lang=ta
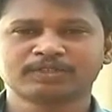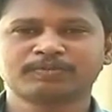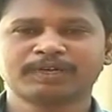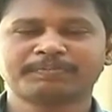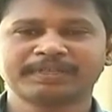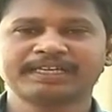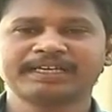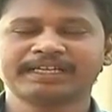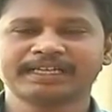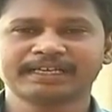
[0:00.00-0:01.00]
சுமார்
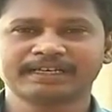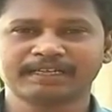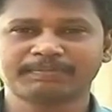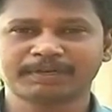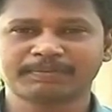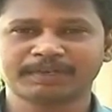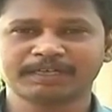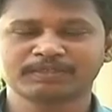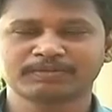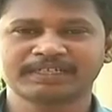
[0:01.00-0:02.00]
பதினேழு ஏக்கர் நிலப்பரப்பில்
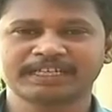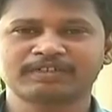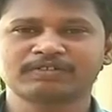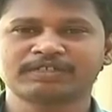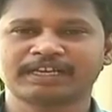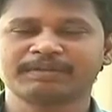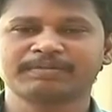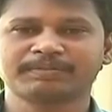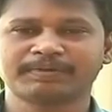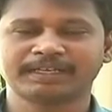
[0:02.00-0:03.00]
சுமார் இருநூற்று
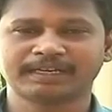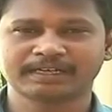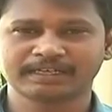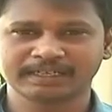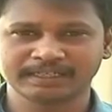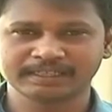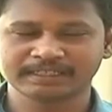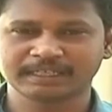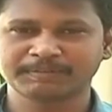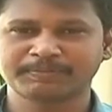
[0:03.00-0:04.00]
ஐம்பது பணியாளர்கள் இந்த
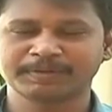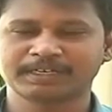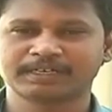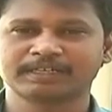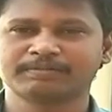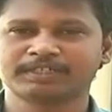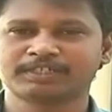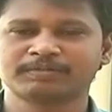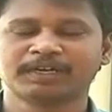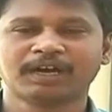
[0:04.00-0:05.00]
சேமிப்பு கிடங்கு
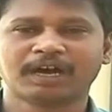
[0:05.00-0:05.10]
மற்றும்